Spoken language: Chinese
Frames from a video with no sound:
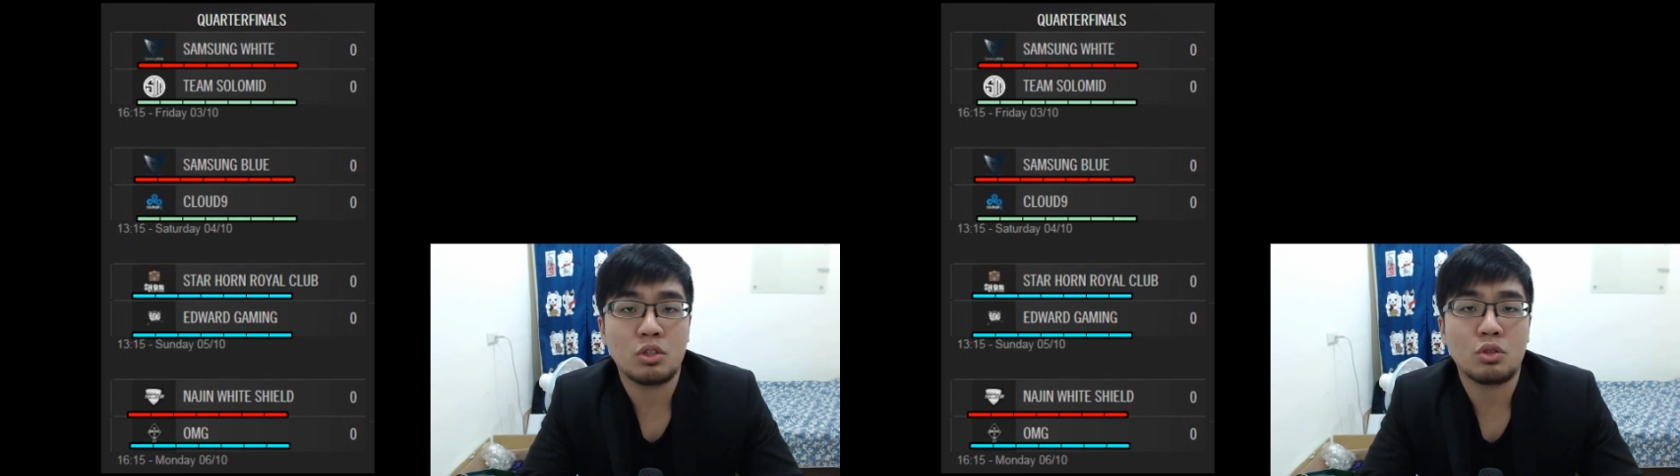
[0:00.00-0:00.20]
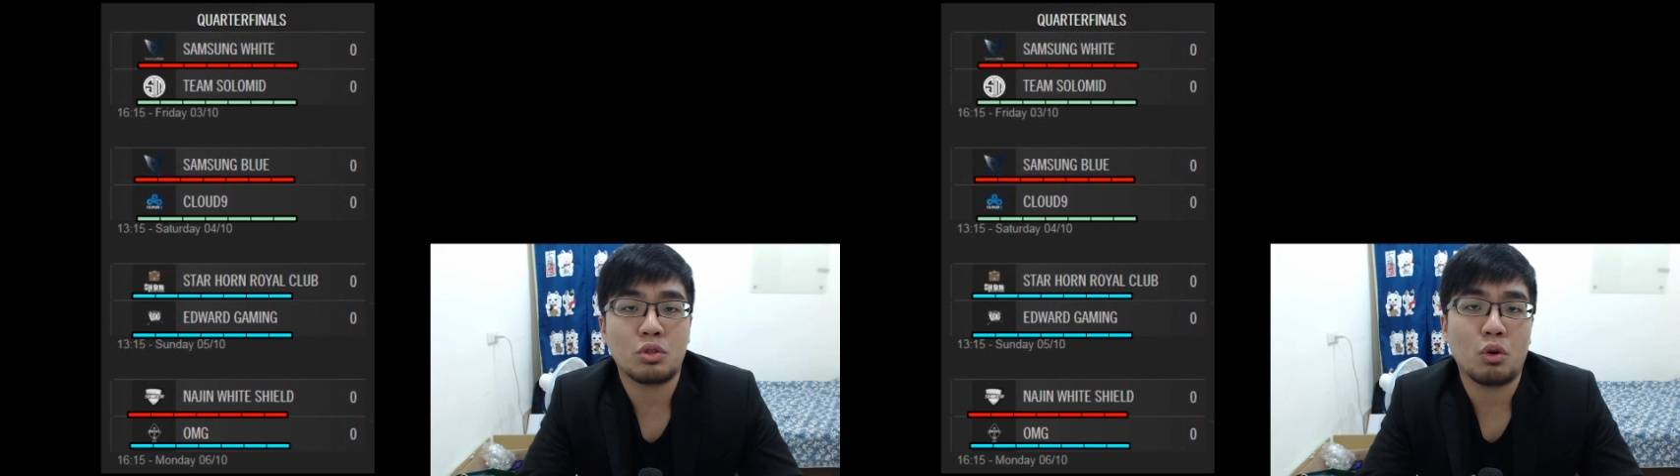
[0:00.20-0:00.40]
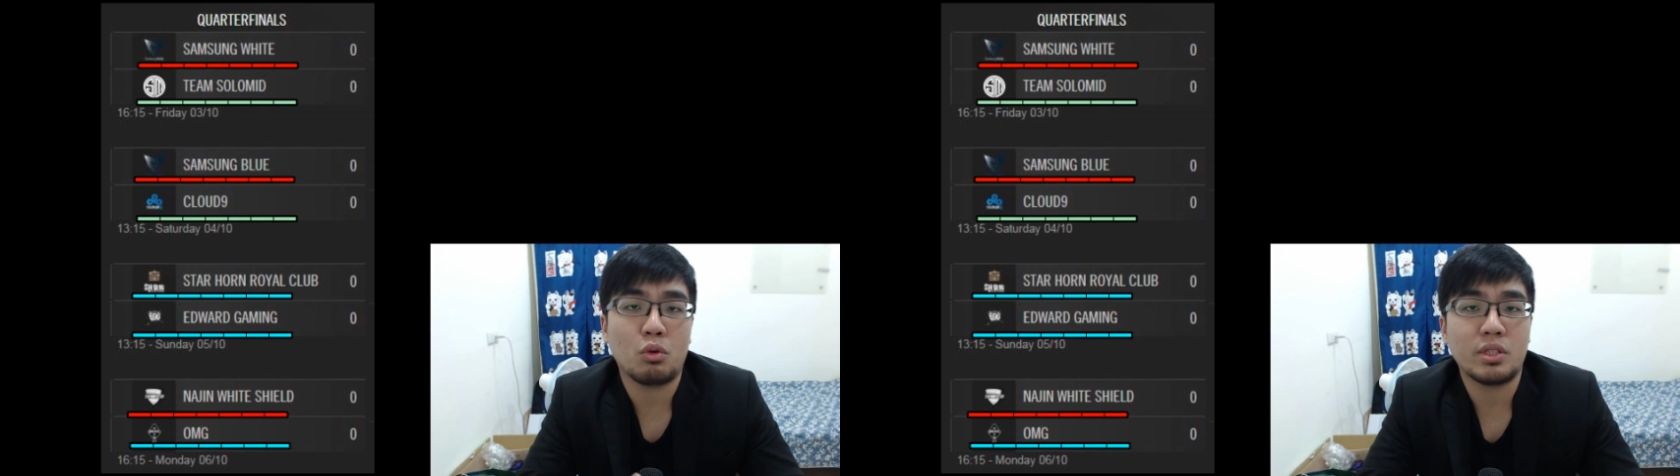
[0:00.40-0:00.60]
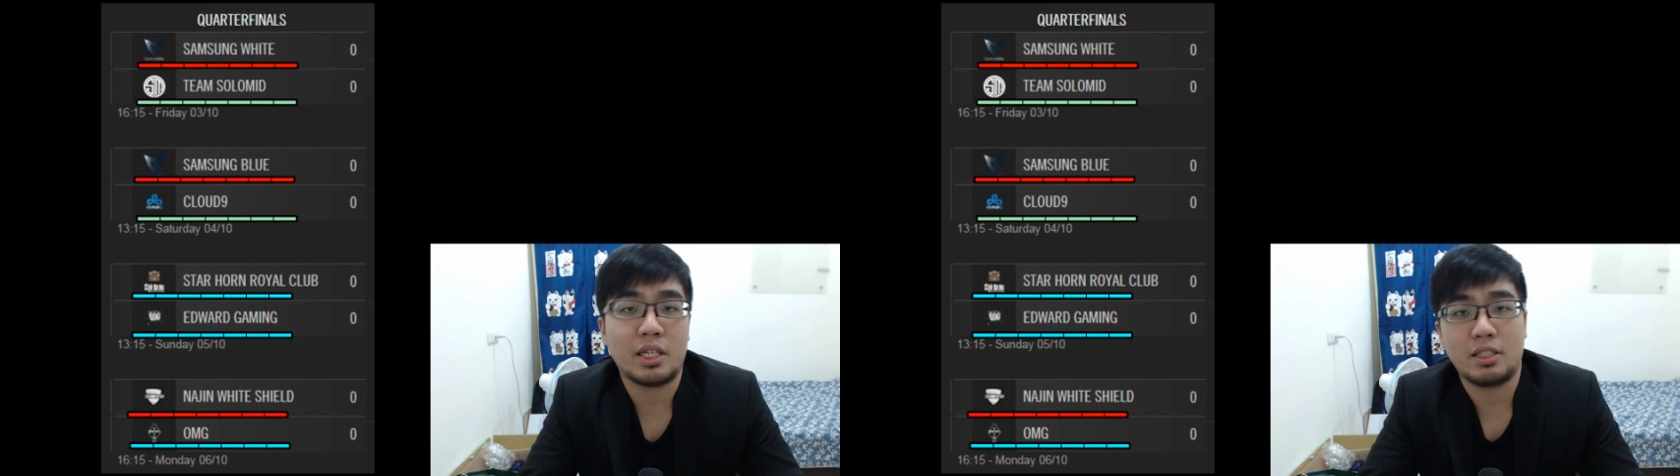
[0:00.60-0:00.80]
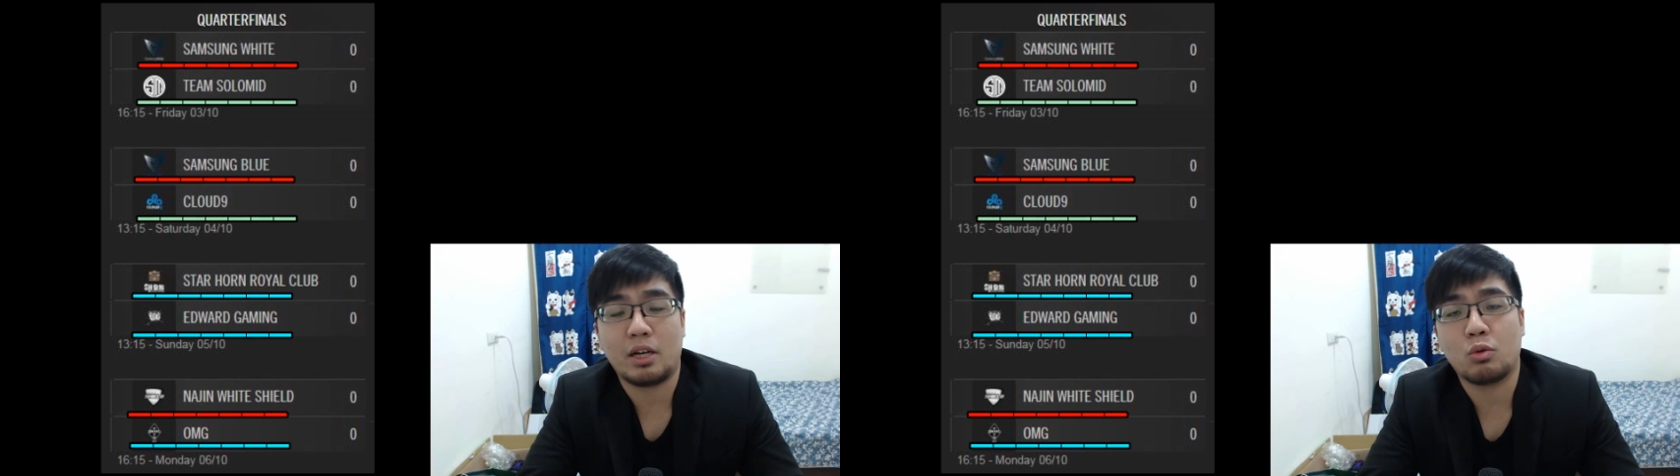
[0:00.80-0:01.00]
就有三
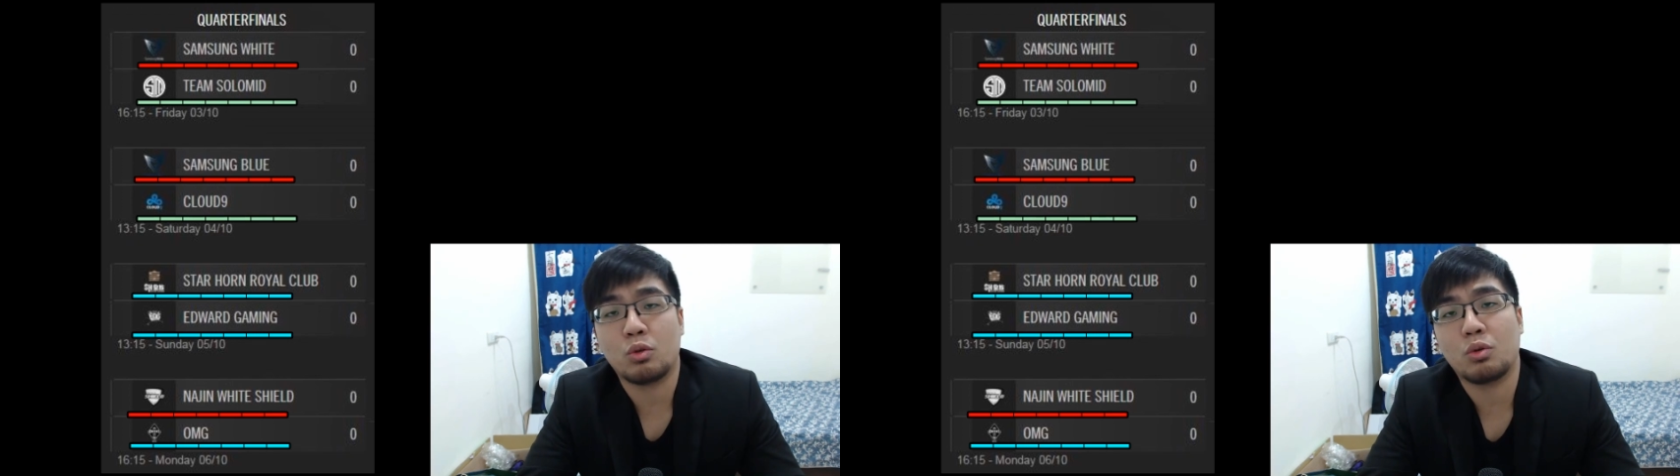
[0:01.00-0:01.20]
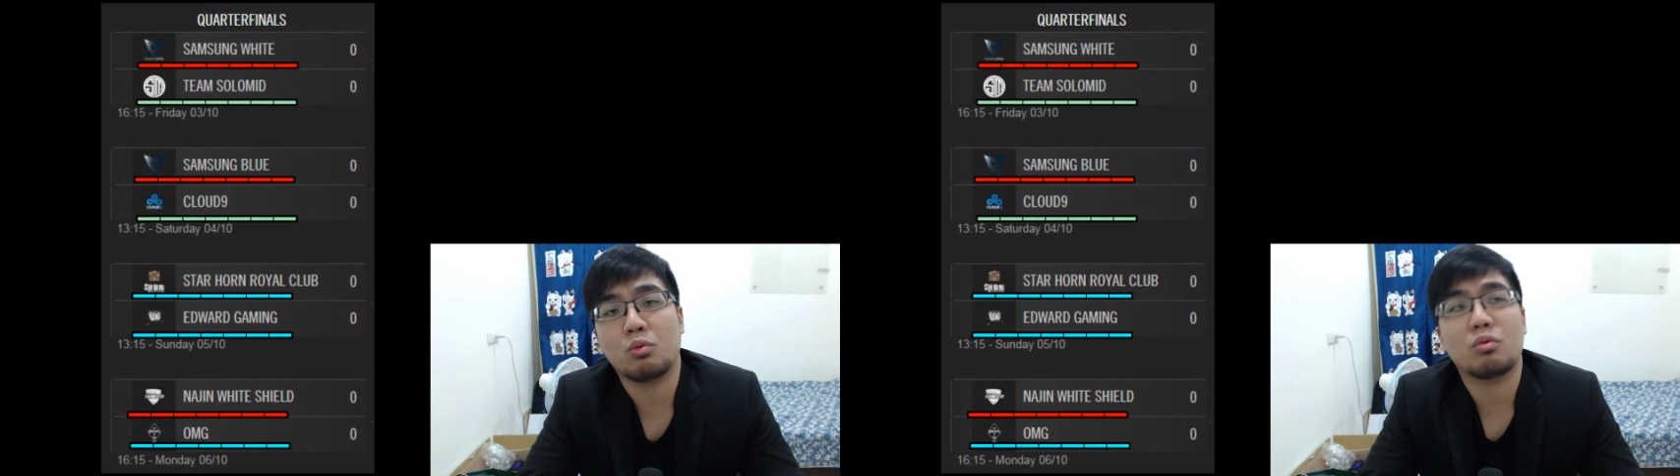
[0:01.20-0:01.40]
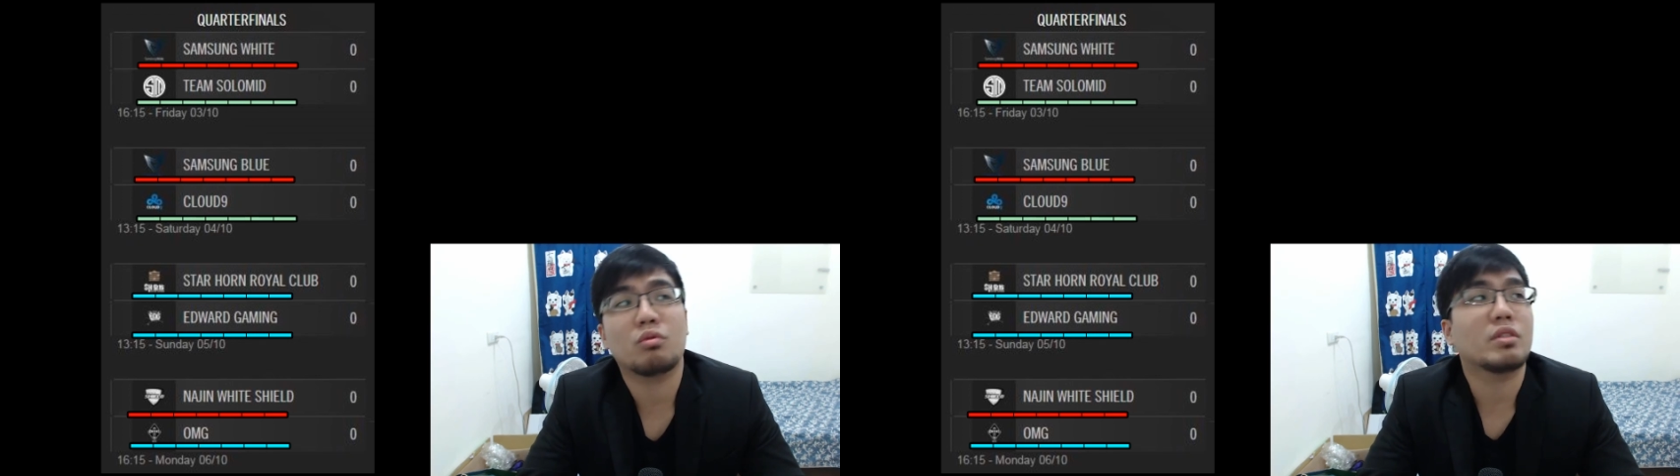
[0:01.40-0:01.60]
支韩国队伍、